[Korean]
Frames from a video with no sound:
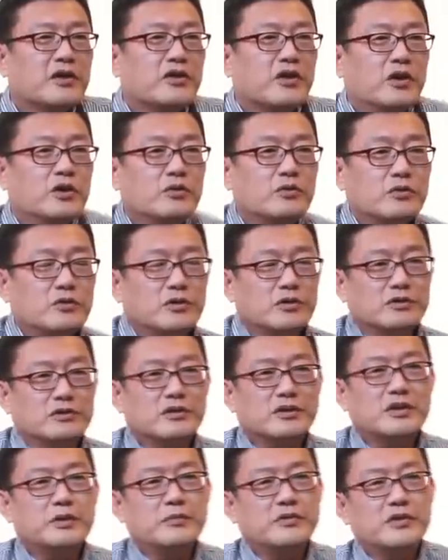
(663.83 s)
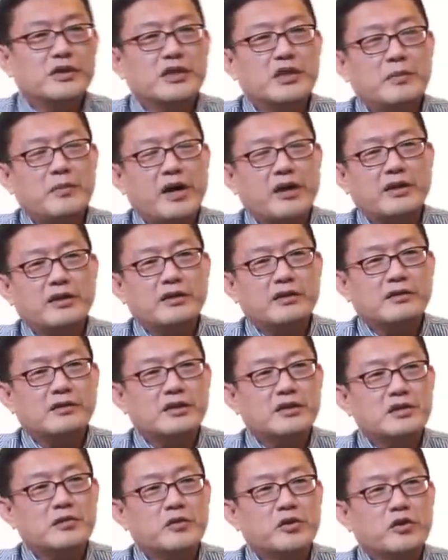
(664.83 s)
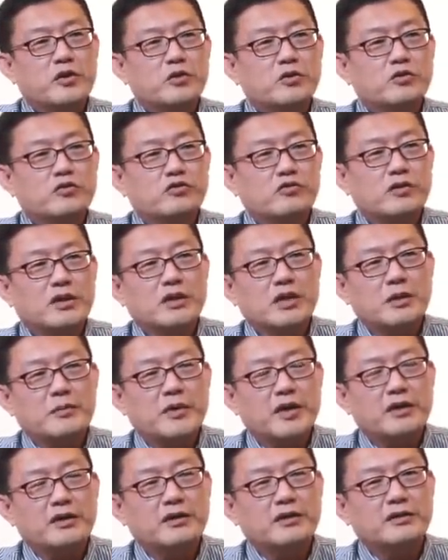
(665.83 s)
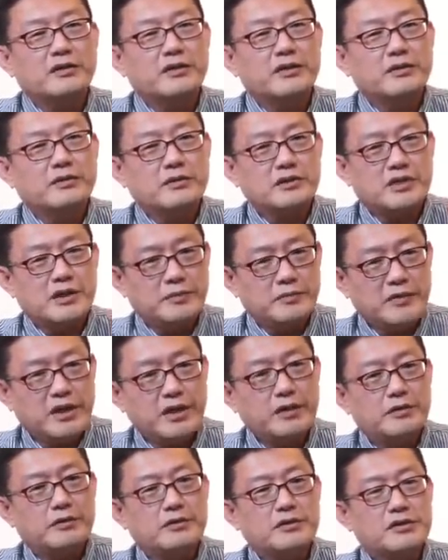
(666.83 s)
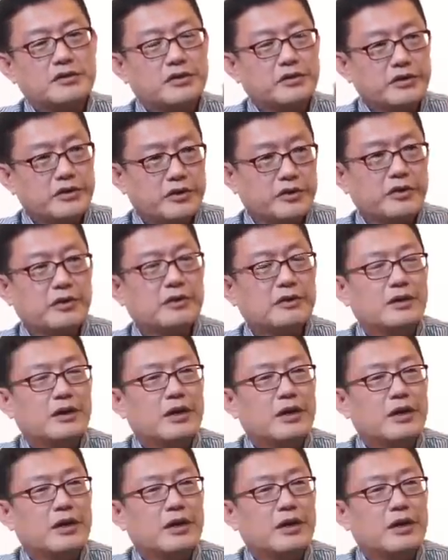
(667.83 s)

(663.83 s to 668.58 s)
결국은 그분한테 맡기는 것 같지만 결국 누구한테 맡기는 거예요? 참나요. 성령이요.